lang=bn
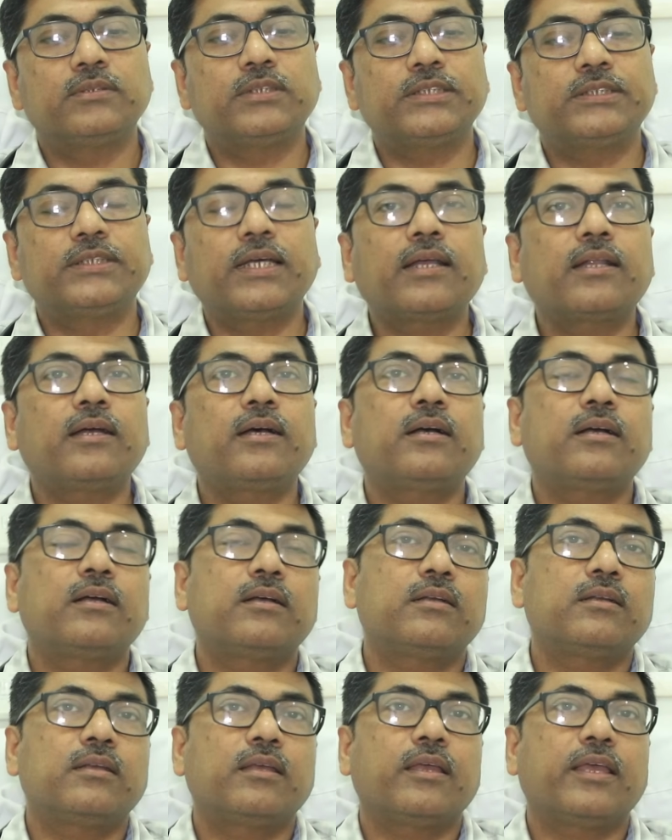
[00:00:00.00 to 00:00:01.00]
যে যারা
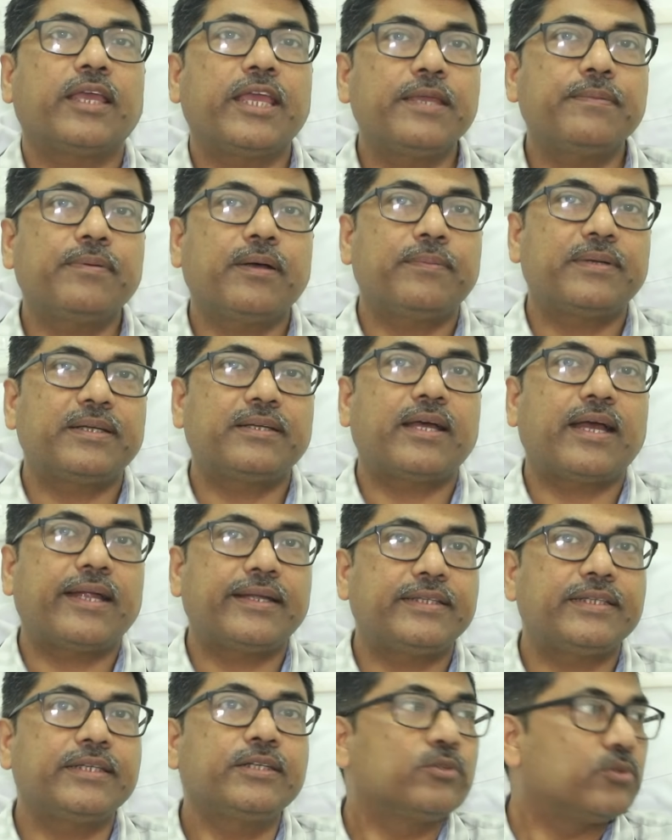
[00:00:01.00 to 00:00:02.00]
এইভাবে
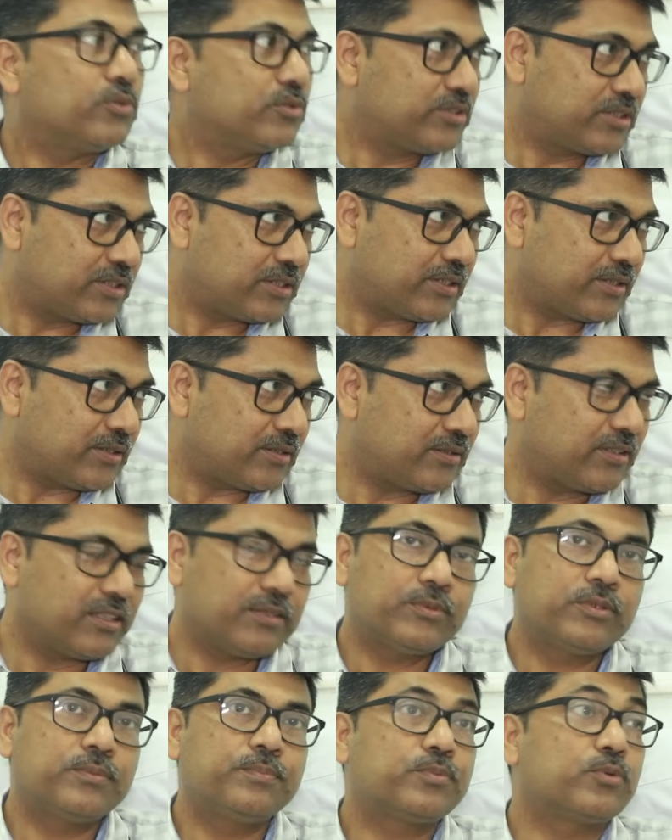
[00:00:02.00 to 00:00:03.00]
ডায়েটিং করছেন
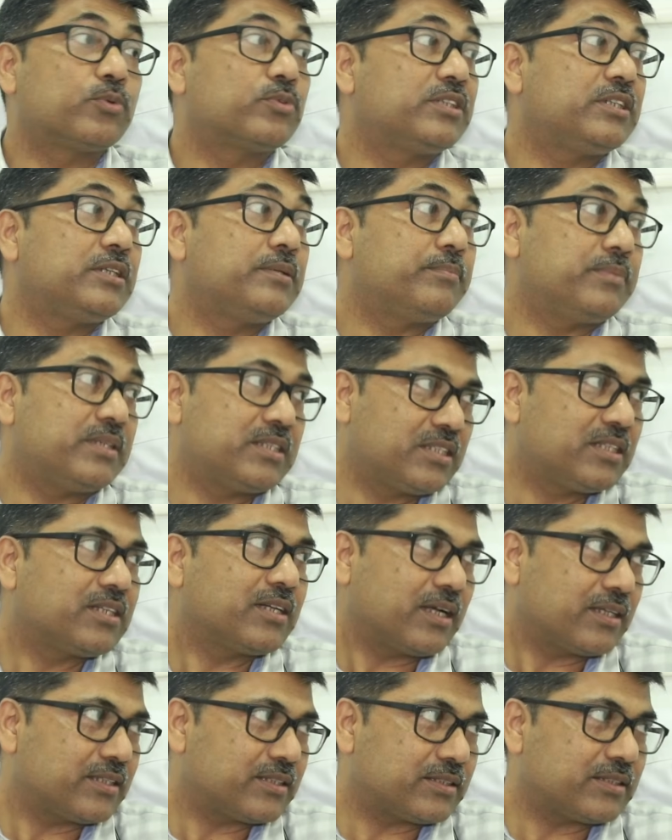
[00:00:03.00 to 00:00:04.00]
এবং প্রোটিন বেশি
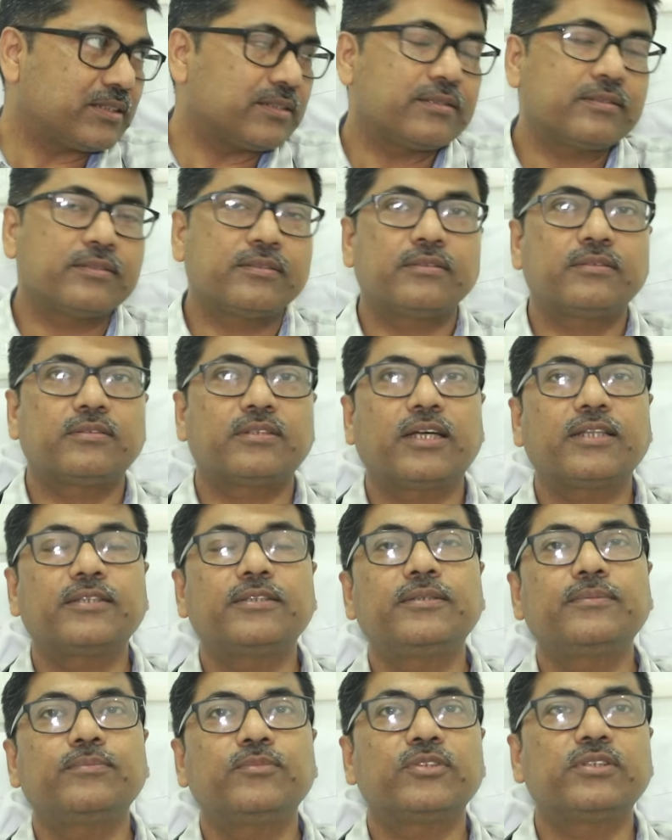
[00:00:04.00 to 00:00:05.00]
খাচ্ছেন
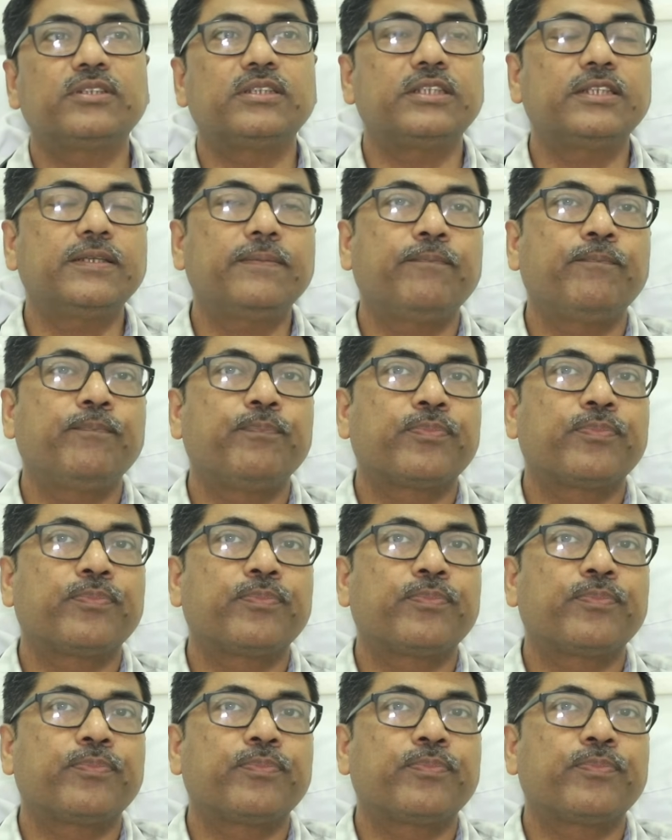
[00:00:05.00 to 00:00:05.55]
তাদের মধ্যে